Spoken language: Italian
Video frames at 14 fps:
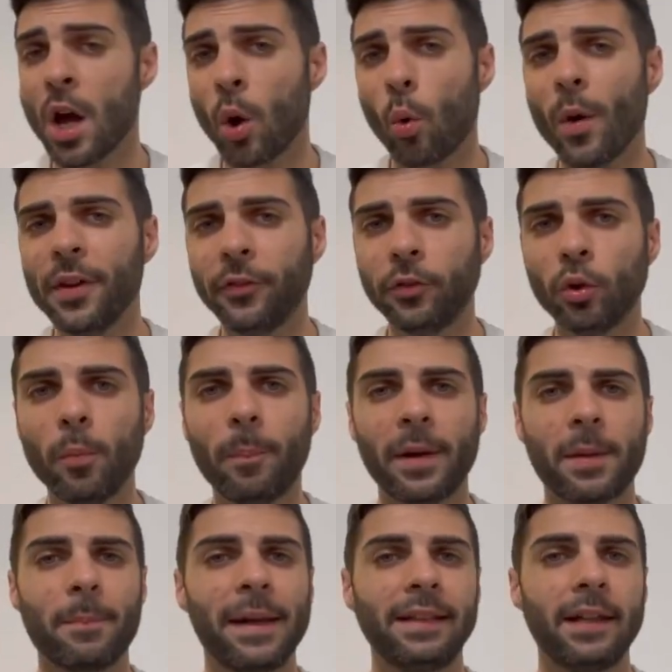Questo
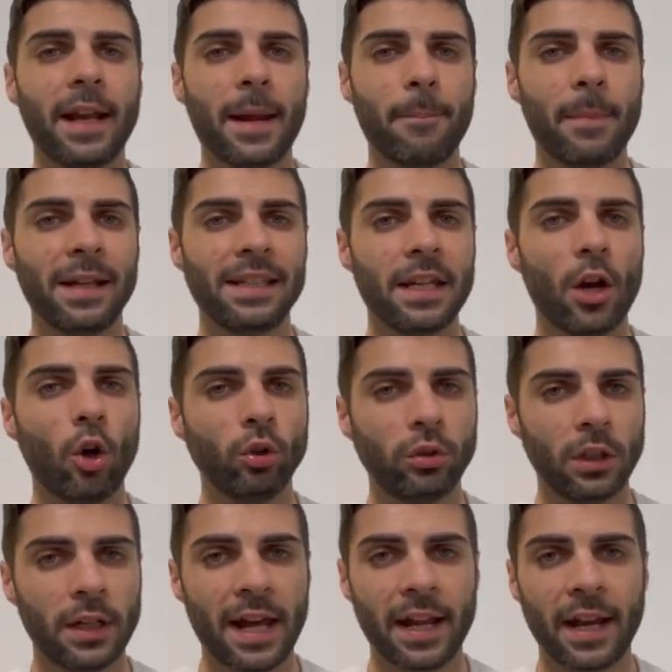permetterebbe di
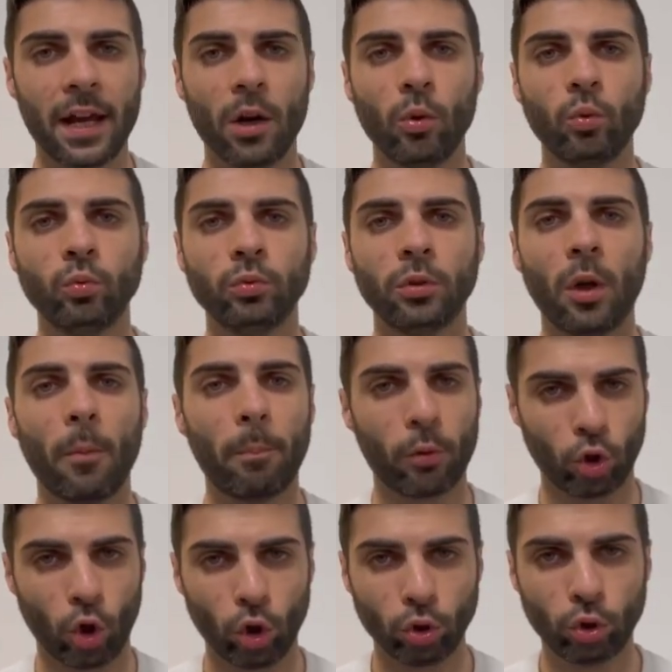ottenere un
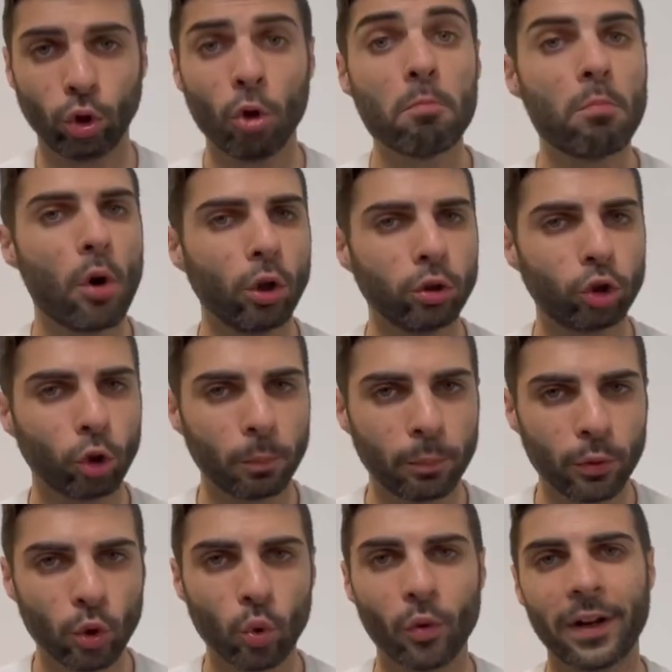prodotto molto
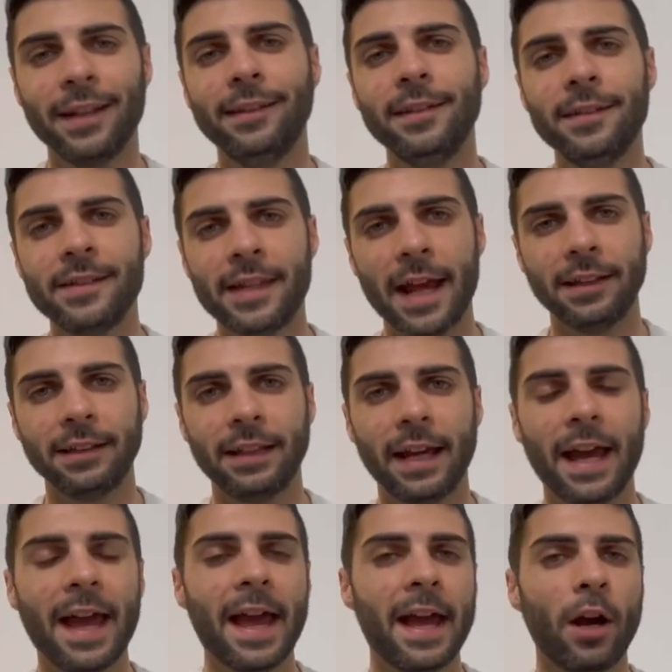più resistente
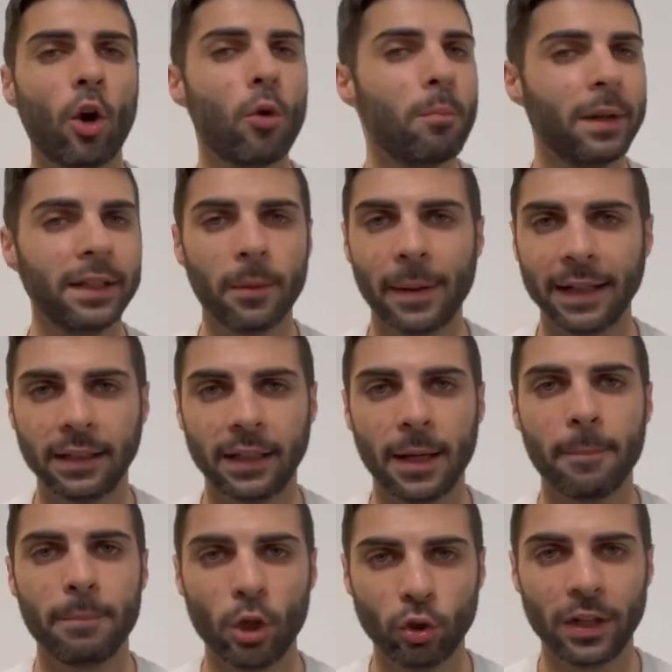e completamente
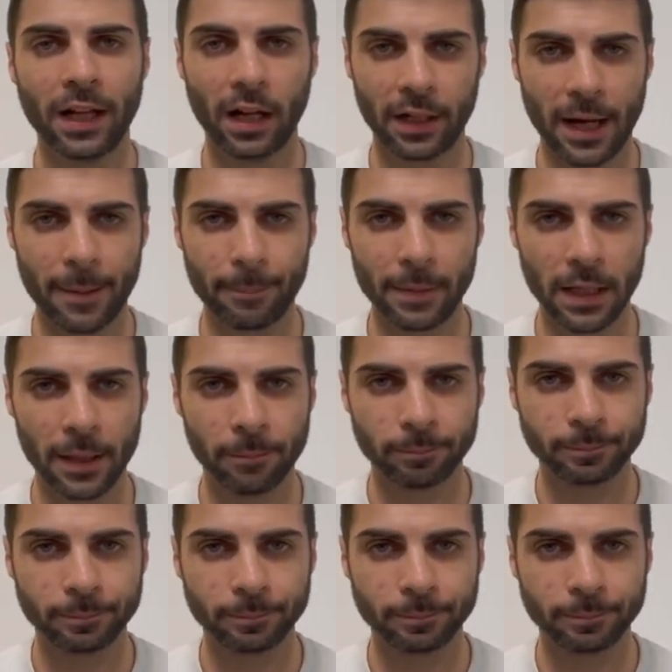biodegradabile